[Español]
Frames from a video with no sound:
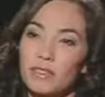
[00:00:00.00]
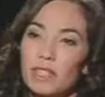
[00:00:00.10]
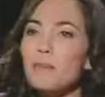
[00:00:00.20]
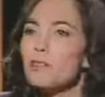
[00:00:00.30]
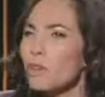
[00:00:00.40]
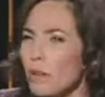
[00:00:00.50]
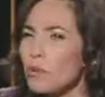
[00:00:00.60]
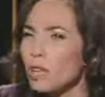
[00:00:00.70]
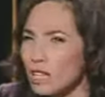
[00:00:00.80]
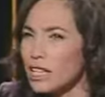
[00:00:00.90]
También soy
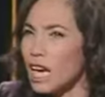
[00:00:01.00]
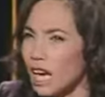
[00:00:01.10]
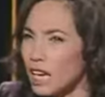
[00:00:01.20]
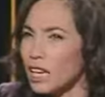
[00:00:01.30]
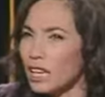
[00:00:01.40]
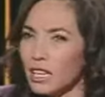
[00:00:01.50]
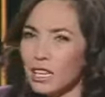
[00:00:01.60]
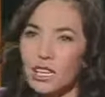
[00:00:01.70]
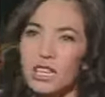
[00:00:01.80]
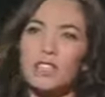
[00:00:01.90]
aburrida, ¿eh?
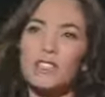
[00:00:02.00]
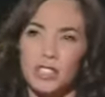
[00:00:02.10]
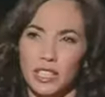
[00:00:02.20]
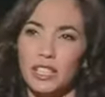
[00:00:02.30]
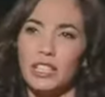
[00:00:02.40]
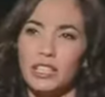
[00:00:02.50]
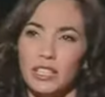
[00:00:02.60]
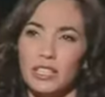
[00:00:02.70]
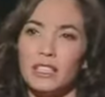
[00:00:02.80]
¿Sí? Sí.